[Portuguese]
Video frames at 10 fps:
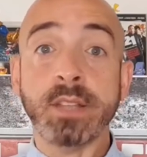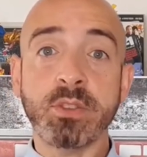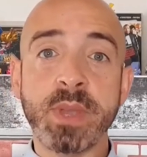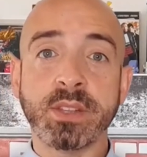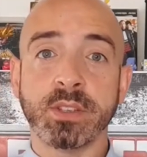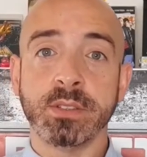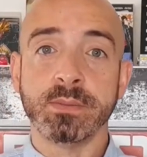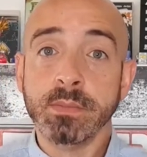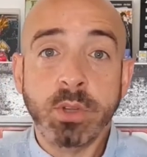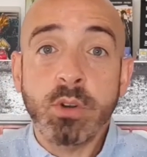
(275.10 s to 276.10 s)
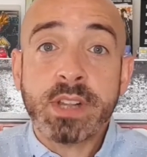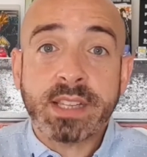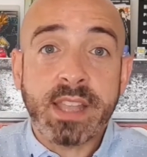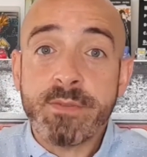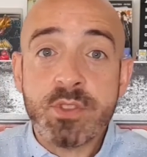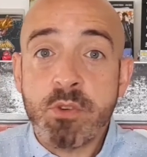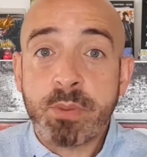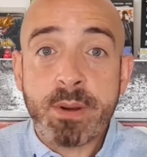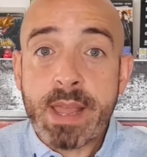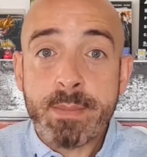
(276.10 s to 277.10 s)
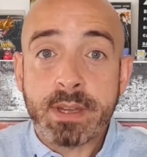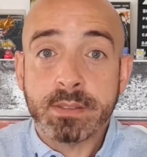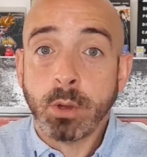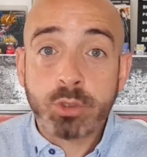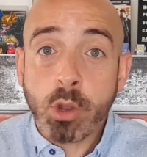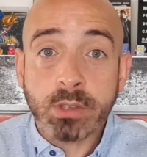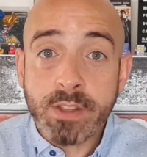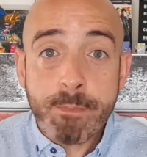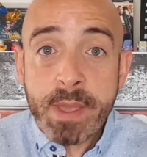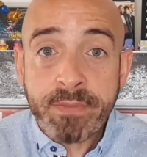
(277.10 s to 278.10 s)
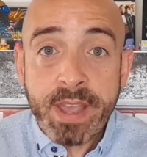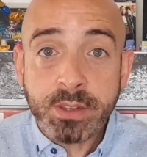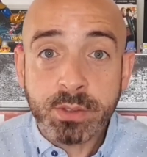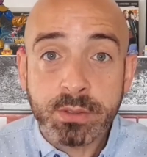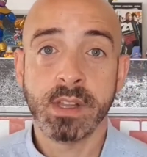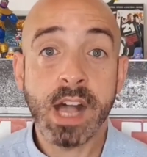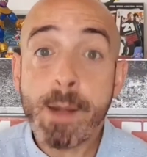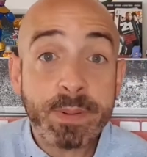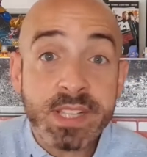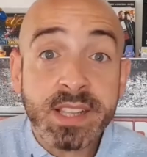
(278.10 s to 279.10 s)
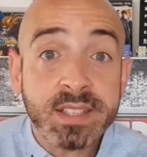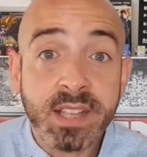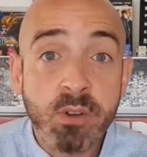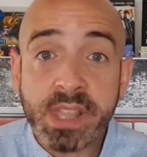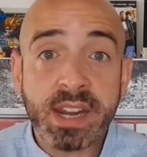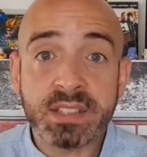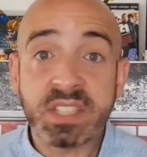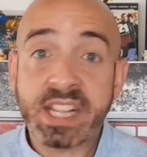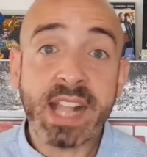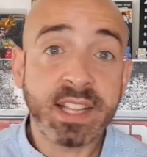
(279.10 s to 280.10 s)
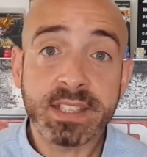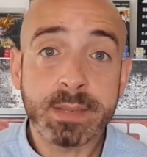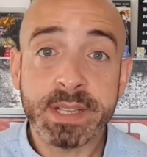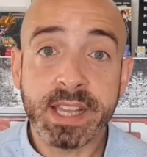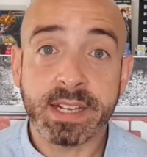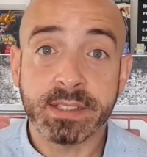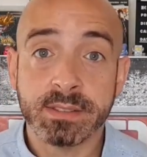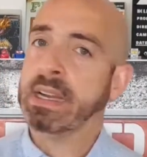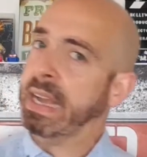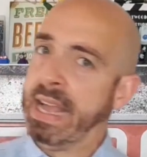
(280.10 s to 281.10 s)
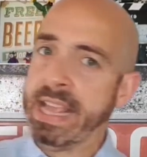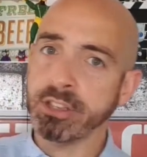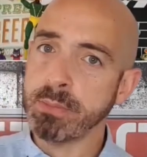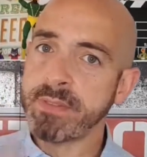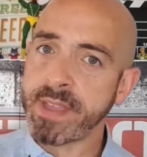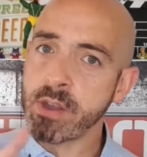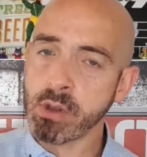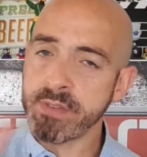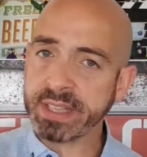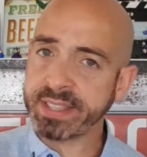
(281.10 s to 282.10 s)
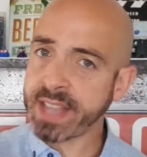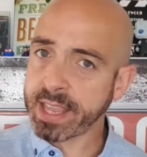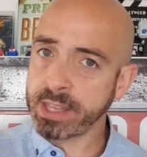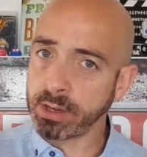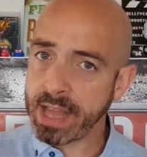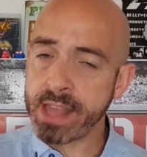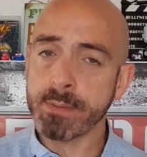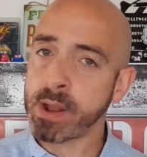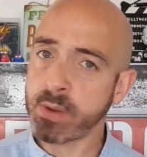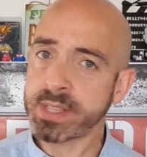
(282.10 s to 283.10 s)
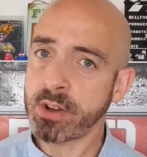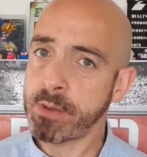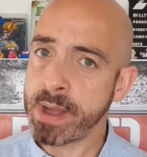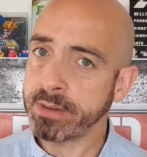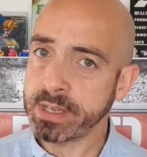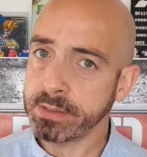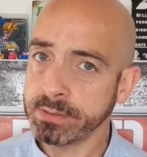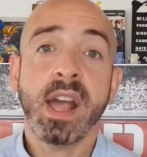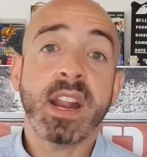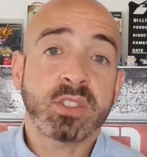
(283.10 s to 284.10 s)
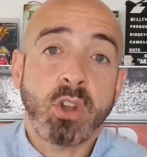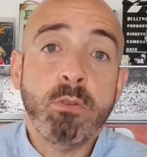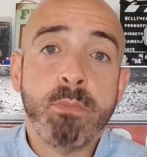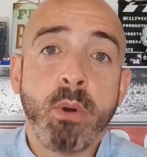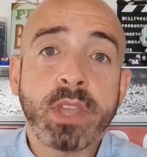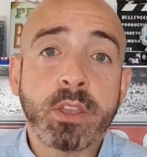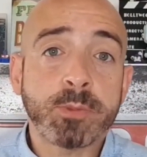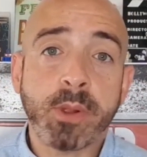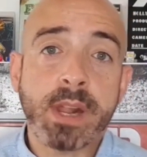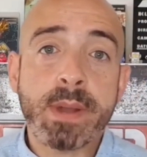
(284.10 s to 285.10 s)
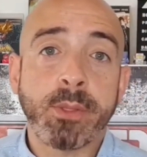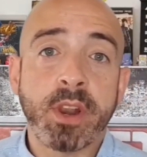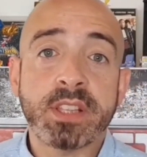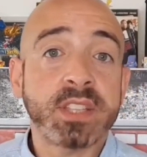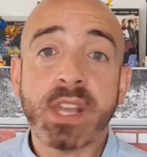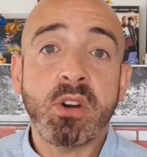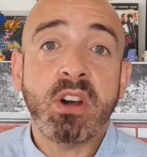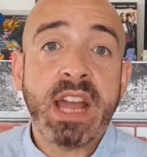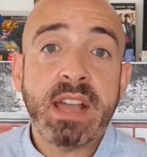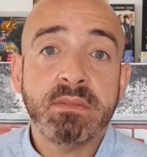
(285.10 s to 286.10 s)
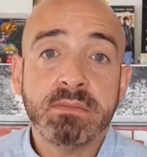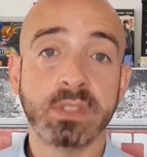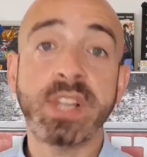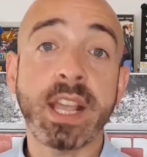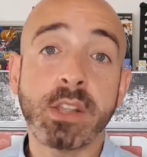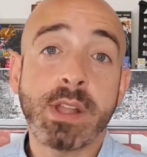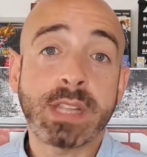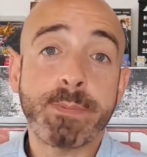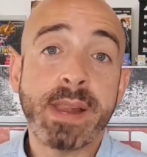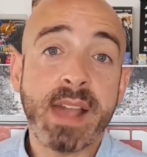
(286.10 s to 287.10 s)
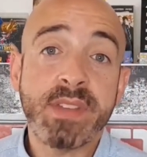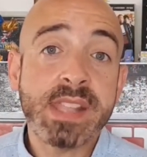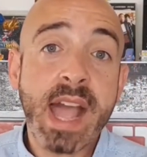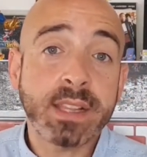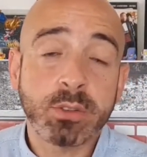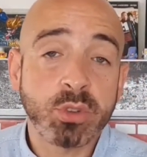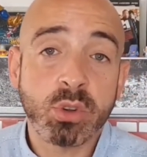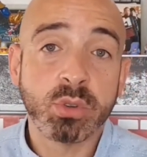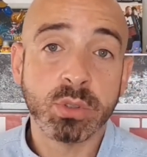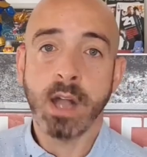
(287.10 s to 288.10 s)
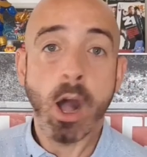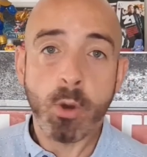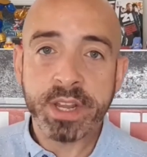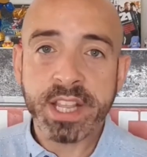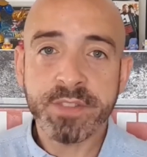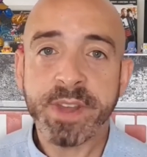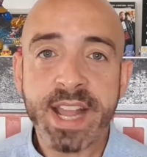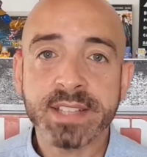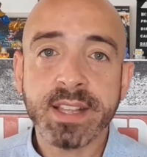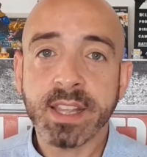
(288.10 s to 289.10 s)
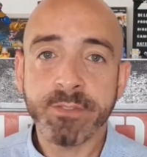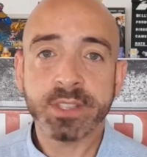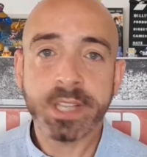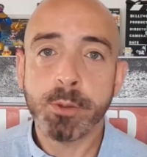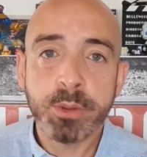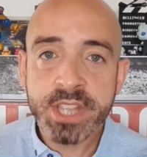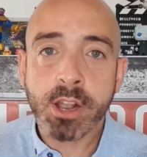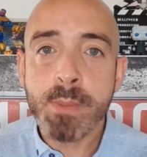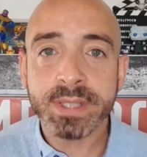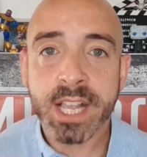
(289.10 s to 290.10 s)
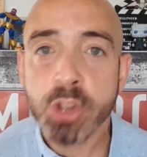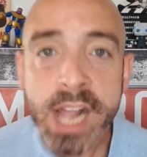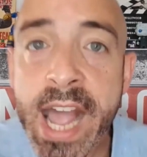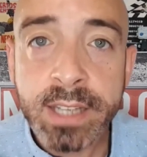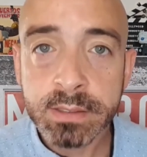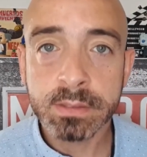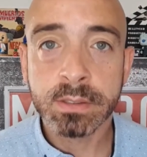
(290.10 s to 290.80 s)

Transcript: Resumindo, nunca teve nenhum problema. O jogo estava perfeito. A apresentação que era zicada dessa maneira. Ah, não me venham convencer que aquilo lá era uma coisa normal, não. Era só um bug que os programadores deixaram rolar, já que não atrapalhava em nada o jogo. A única diferença era que você não podia começar a jogar.